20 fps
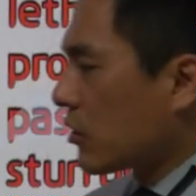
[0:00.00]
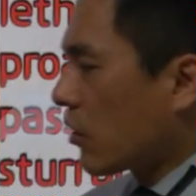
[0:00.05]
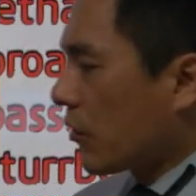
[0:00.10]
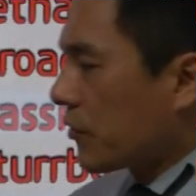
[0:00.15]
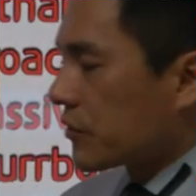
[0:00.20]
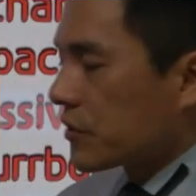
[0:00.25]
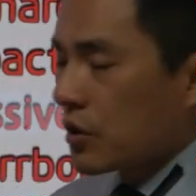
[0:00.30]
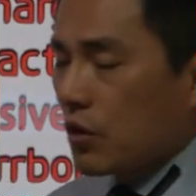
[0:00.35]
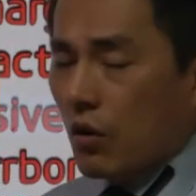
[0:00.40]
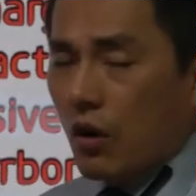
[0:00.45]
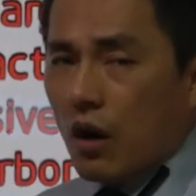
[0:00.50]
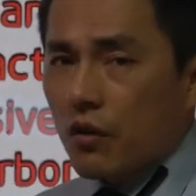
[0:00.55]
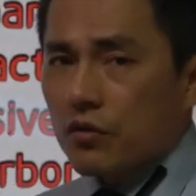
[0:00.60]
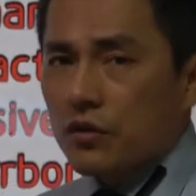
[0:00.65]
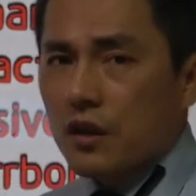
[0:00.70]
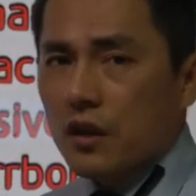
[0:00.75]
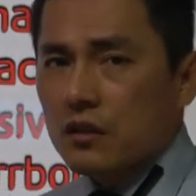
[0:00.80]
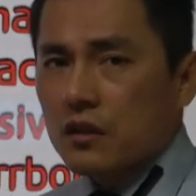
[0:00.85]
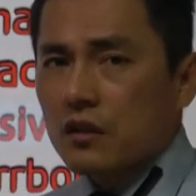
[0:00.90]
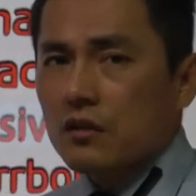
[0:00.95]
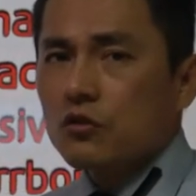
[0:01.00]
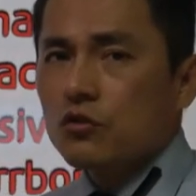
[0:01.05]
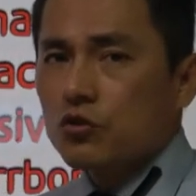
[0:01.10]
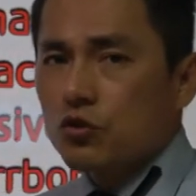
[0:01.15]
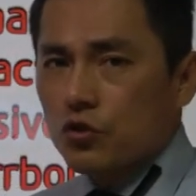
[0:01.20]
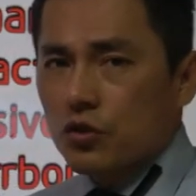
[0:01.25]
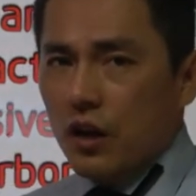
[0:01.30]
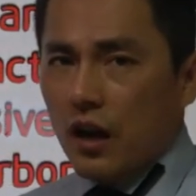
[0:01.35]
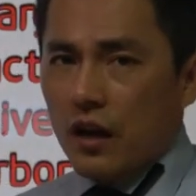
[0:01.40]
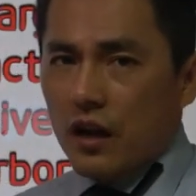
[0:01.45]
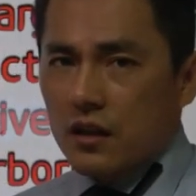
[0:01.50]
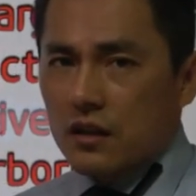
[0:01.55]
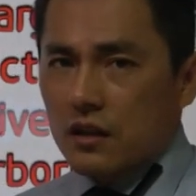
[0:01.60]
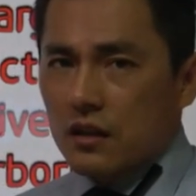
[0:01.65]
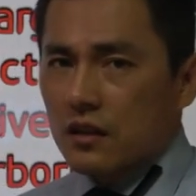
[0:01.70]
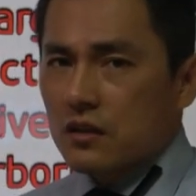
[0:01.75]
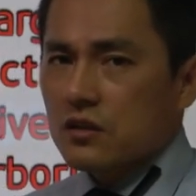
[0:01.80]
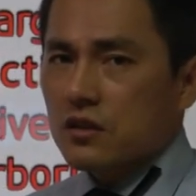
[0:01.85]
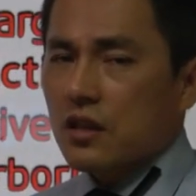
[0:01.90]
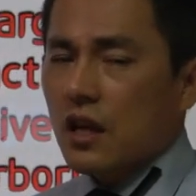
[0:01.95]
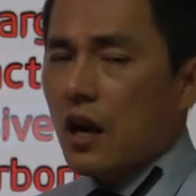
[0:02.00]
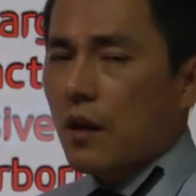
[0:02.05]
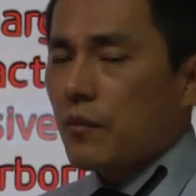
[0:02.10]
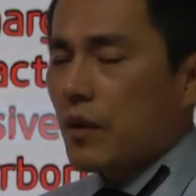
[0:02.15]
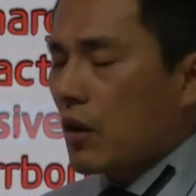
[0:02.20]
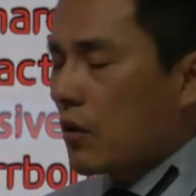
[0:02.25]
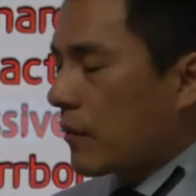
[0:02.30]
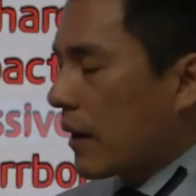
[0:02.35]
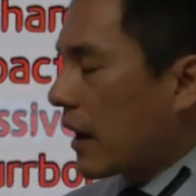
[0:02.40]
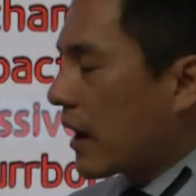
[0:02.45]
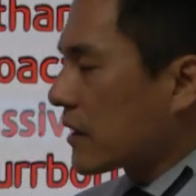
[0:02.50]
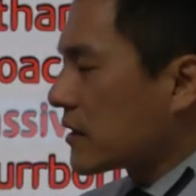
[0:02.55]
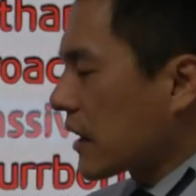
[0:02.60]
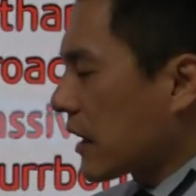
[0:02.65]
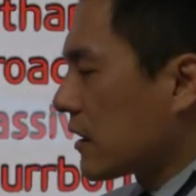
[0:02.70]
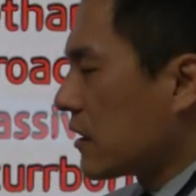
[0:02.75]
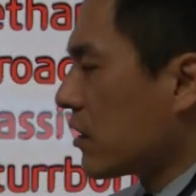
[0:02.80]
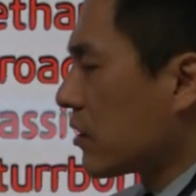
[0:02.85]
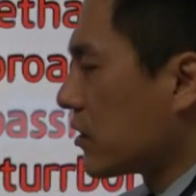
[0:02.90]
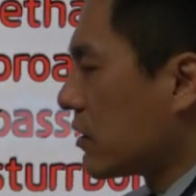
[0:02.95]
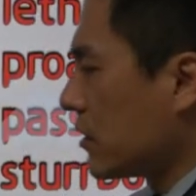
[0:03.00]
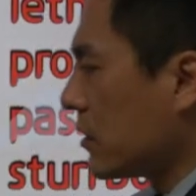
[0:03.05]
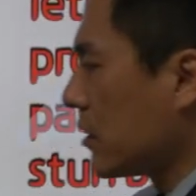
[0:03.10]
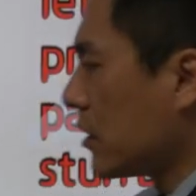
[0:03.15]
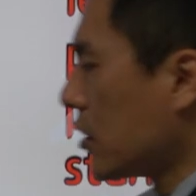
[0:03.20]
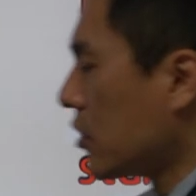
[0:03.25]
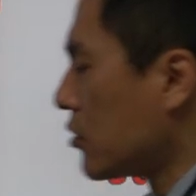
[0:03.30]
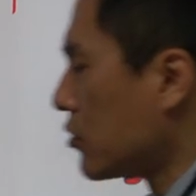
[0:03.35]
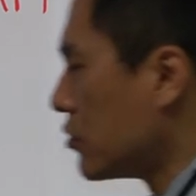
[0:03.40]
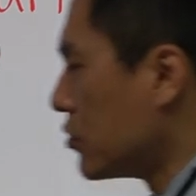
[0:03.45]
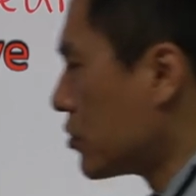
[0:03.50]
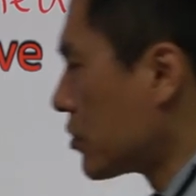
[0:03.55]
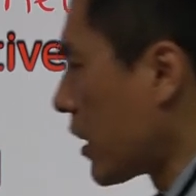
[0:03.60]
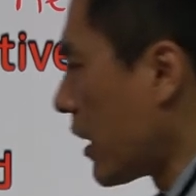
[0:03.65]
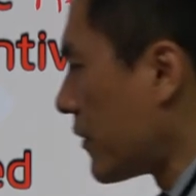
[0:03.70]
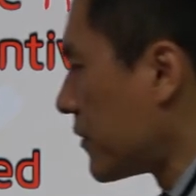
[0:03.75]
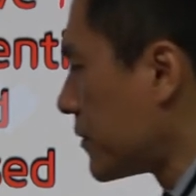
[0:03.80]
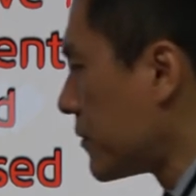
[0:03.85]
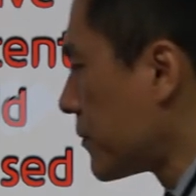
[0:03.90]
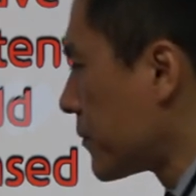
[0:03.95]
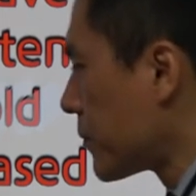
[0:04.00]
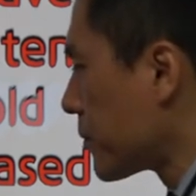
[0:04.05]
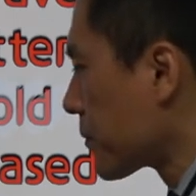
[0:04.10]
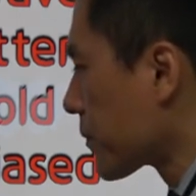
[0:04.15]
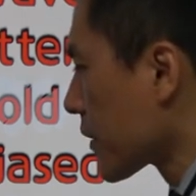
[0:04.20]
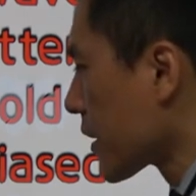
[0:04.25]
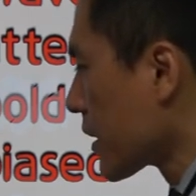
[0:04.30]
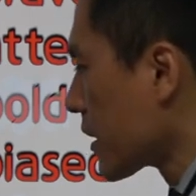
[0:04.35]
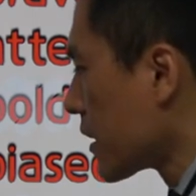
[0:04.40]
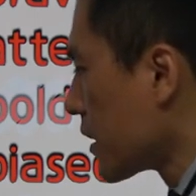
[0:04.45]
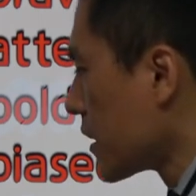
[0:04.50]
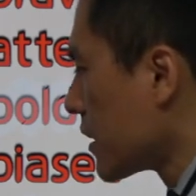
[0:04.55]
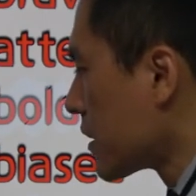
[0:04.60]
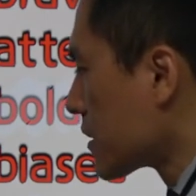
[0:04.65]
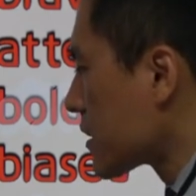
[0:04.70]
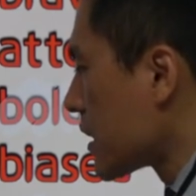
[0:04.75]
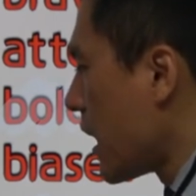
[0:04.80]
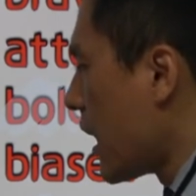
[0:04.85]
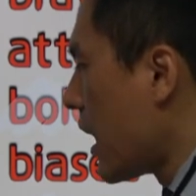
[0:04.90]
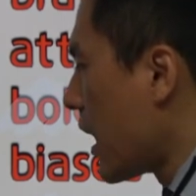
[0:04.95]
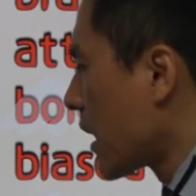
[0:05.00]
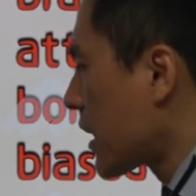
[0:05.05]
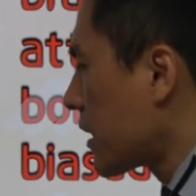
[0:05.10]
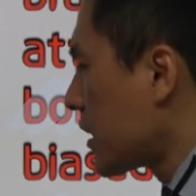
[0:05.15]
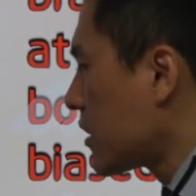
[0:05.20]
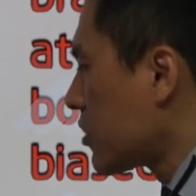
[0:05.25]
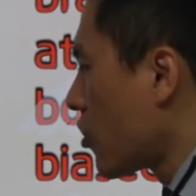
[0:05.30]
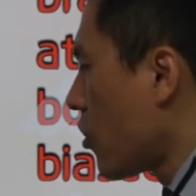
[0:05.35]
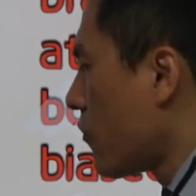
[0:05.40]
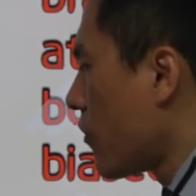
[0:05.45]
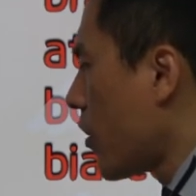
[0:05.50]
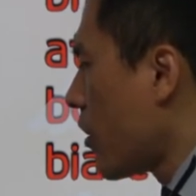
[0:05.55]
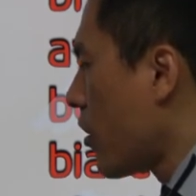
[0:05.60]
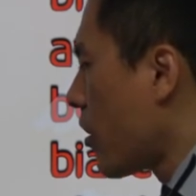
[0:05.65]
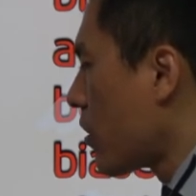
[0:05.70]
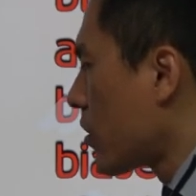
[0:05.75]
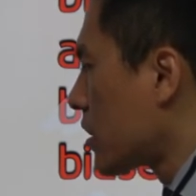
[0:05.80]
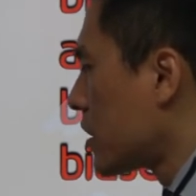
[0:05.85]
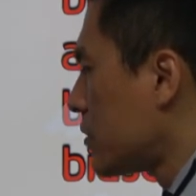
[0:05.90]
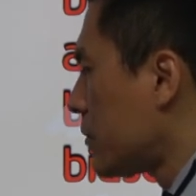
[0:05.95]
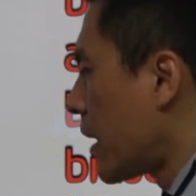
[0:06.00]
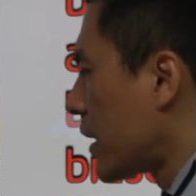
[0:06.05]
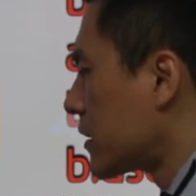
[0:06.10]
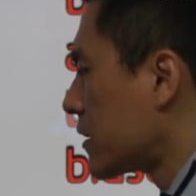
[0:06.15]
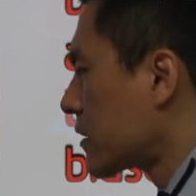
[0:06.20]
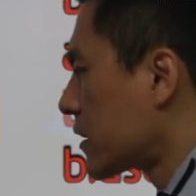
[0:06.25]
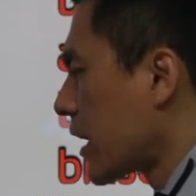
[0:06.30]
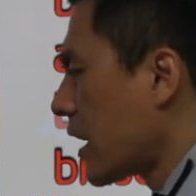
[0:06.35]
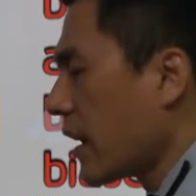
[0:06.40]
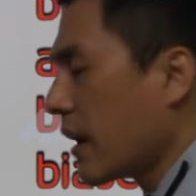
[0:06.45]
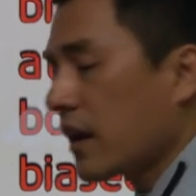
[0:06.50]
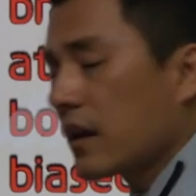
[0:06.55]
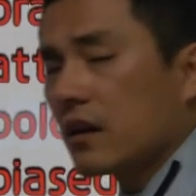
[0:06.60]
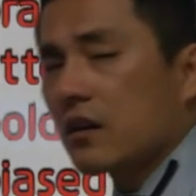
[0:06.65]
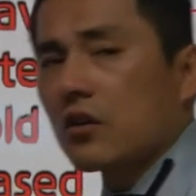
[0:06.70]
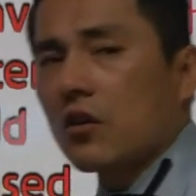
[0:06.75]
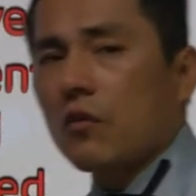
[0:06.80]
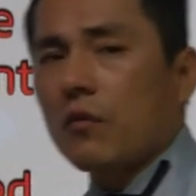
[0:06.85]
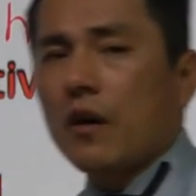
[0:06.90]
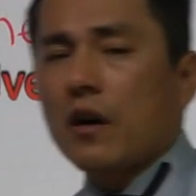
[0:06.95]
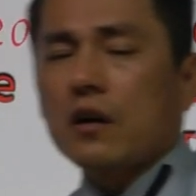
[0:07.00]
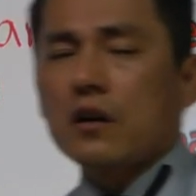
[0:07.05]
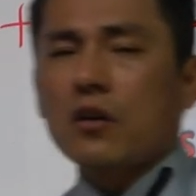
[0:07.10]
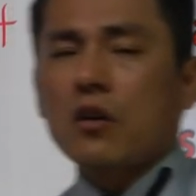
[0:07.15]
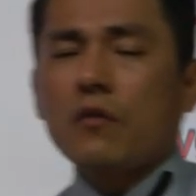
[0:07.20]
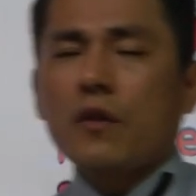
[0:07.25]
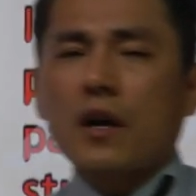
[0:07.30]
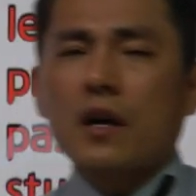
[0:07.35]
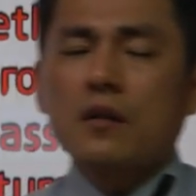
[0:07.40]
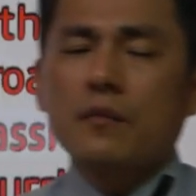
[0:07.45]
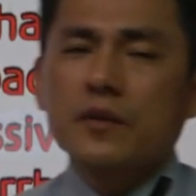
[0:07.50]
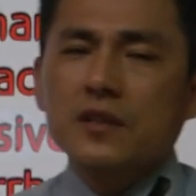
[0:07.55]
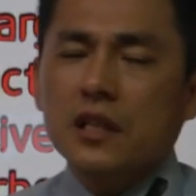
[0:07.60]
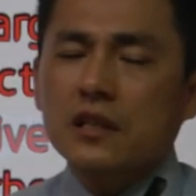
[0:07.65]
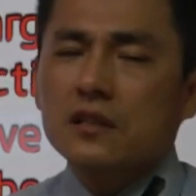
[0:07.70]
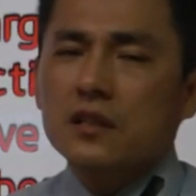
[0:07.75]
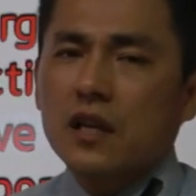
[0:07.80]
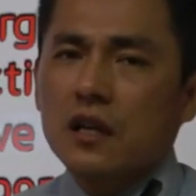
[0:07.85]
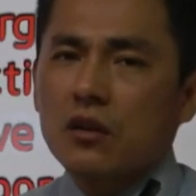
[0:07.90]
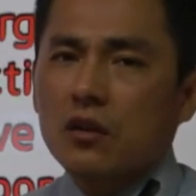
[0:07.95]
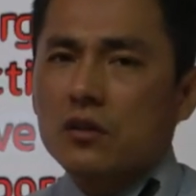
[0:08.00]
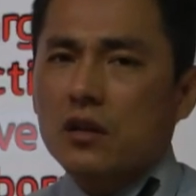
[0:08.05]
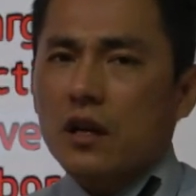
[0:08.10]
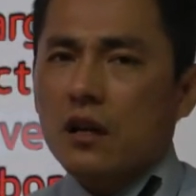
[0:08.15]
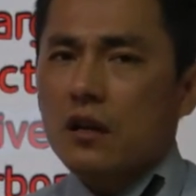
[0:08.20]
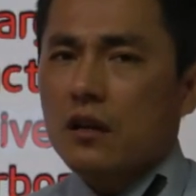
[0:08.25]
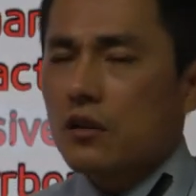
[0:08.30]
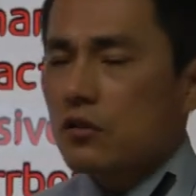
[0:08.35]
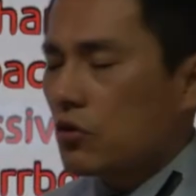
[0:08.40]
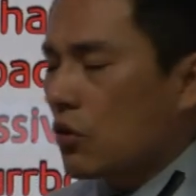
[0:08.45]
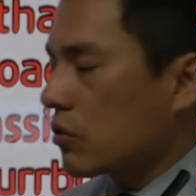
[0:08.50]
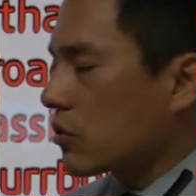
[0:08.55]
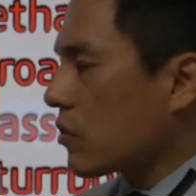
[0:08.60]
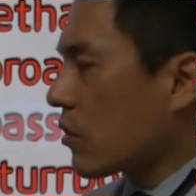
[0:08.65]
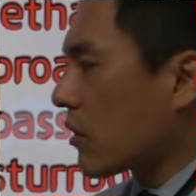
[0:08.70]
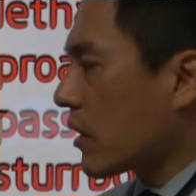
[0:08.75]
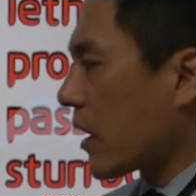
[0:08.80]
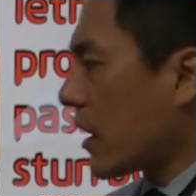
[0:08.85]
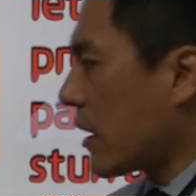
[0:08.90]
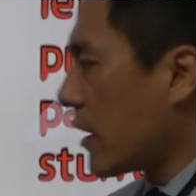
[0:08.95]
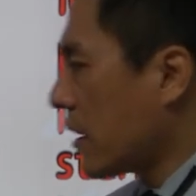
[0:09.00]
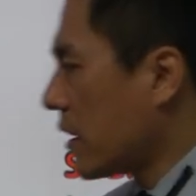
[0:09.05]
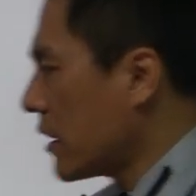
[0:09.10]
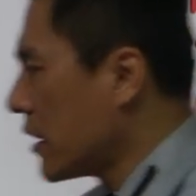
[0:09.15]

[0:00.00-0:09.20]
드론. 드론 갖고 있는 애들은 우울한 애들. 그치? 사람하고 말하지 않으려는 우울한. 자, 크로버를 맞는 개. 크로버, 크로버를 찾은 개는 어때? 똑똑해.